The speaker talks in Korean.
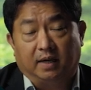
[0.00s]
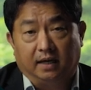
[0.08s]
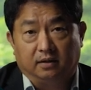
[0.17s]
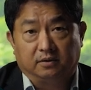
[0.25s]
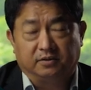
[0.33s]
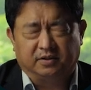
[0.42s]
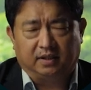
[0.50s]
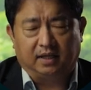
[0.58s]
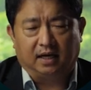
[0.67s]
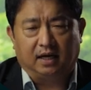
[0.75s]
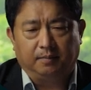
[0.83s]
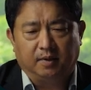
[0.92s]
바이러스의
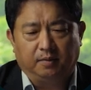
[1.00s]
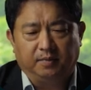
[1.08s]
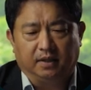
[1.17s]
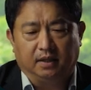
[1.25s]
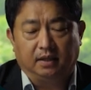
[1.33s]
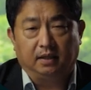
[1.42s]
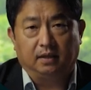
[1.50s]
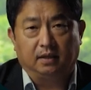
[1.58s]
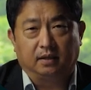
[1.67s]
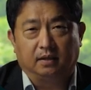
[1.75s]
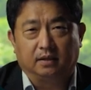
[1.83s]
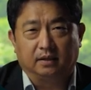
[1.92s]
대감염이
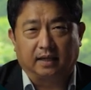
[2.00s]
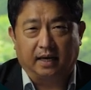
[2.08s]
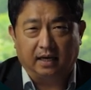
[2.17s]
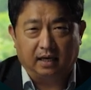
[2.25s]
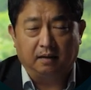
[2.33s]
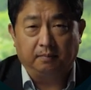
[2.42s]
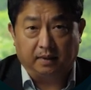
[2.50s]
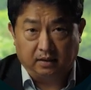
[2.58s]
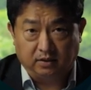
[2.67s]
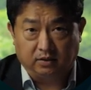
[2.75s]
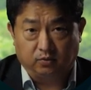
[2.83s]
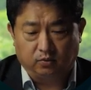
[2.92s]
그 다양한
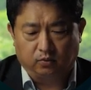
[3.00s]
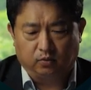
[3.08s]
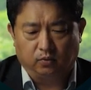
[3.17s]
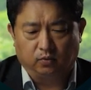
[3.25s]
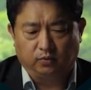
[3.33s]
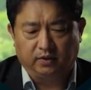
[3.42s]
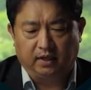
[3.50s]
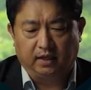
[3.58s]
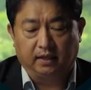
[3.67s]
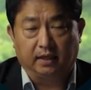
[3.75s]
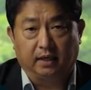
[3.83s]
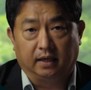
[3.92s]
방식으로
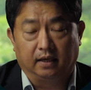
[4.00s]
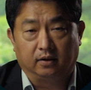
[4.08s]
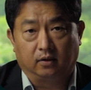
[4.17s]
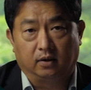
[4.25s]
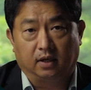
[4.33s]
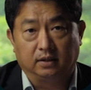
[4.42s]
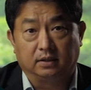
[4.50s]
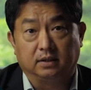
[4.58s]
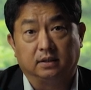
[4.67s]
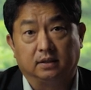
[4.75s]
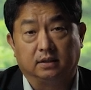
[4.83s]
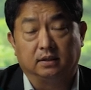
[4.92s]
우리에게 여러
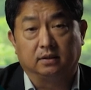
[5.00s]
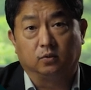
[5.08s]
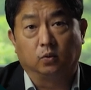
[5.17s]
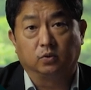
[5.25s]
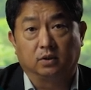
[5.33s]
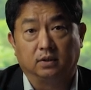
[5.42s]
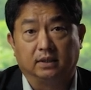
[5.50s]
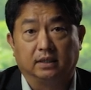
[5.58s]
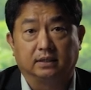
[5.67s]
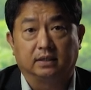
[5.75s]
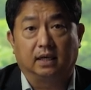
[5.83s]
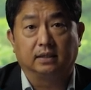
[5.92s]
가지 그 도전을
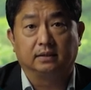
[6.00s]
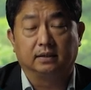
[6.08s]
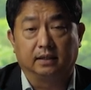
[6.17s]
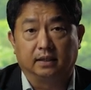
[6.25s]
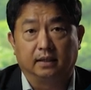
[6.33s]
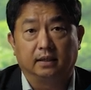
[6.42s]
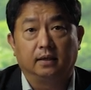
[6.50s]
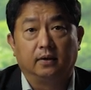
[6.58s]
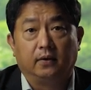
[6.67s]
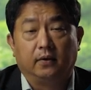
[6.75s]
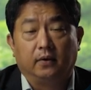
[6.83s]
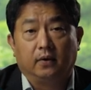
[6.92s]
제시를 하는데
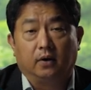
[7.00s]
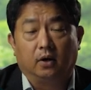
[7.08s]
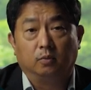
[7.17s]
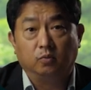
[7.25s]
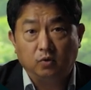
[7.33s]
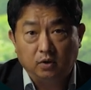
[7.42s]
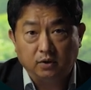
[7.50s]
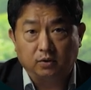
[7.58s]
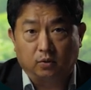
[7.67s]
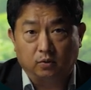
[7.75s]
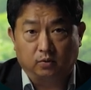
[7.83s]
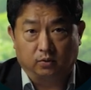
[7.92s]
어,
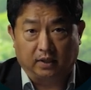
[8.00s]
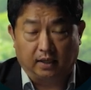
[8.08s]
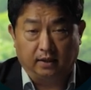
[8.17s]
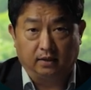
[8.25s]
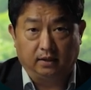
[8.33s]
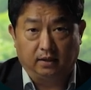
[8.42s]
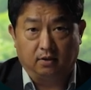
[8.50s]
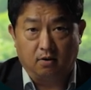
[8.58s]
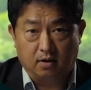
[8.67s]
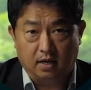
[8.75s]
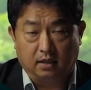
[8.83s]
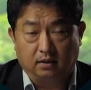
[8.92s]
물리적으로도 당연히
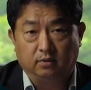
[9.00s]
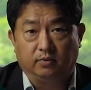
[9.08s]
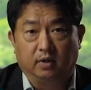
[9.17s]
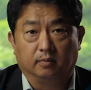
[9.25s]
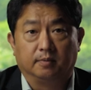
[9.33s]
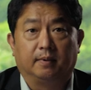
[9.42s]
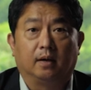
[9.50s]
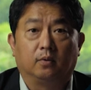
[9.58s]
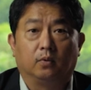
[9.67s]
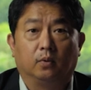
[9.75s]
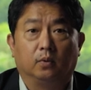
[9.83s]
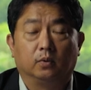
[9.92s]
건강을 위협을
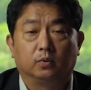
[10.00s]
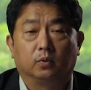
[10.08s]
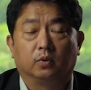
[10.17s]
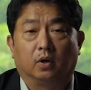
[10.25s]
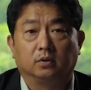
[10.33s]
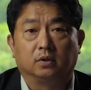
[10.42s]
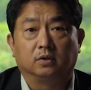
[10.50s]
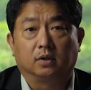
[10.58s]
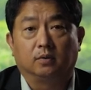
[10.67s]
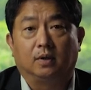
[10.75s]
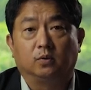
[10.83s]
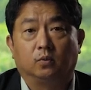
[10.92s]
받고 또
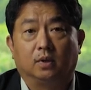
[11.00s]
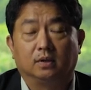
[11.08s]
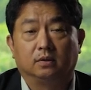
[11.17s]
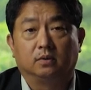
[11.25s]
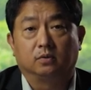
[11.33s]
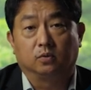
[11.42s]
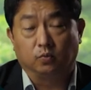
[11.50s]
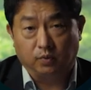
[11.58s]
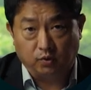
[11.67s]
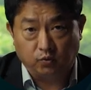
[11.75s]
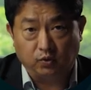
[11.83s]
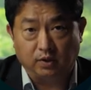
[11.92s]
경제적인 활동 같은 것도
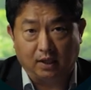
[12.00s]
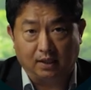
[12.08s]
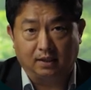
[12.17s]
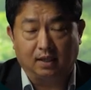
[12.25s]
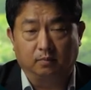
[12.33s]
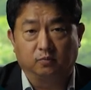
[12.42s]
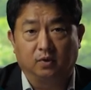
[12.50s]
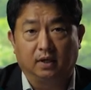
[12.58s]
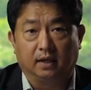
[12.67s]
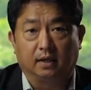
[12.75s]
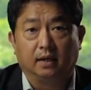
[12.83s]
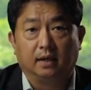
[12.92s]
위축이 되기
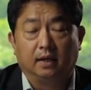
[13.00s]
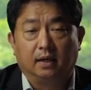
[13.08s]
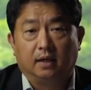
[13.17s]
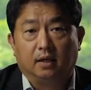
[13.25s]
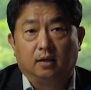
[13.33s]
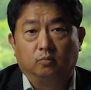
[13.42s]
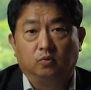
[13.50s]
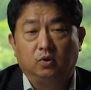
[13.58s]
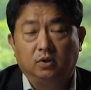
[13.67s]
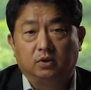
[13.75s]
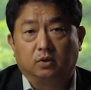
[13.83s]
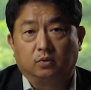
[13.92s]
때문에
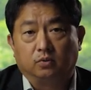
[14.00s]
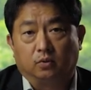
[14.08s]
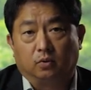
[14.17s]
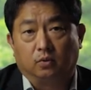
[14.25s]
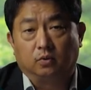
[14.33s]
물리적으로